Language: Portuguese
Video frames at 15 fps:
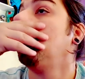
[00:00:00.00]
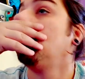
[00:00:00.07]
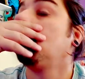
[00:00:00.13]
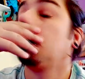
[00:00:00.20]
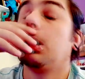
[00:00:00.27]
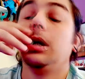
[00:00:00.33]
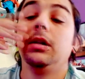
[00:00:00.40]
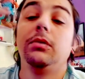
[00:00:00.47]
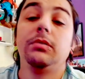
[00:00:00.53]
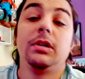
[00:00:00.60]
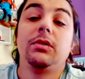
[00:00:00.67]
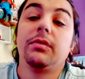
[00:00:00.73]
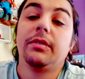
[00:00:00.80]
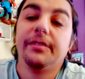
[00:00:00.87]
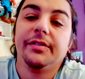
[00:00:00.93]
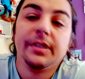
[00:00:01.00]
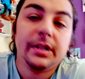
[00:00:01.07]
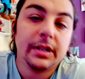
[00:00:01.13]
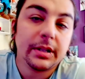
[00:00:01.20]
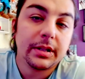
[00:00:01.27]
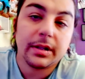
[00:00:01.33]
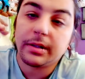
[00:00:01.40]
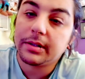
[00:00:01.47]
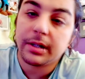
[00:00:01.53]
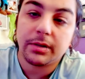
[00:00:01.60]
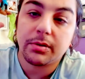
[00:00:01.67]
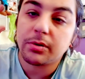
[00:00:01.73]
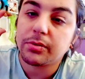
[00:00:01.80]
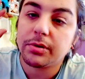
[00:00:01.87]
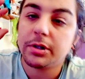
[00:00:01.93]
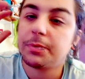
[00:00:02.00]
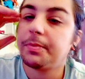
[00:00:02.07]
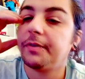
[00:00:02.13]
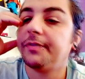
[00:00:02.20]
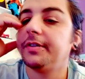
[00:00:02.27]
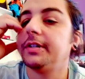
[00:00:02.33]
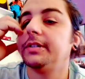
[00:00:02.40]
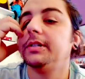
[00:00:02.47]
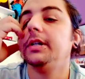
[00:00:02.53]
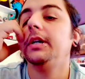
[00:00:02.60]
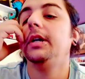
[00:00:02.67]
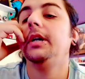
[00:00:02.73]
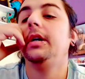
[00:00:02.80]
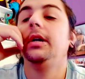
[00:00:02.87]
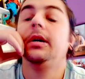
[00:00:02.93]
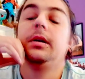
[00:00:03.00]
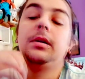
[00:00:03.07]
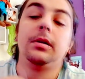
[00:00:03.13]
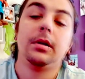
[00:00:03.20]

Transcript: cada um tem tua vida, tem suas coisas para fazer,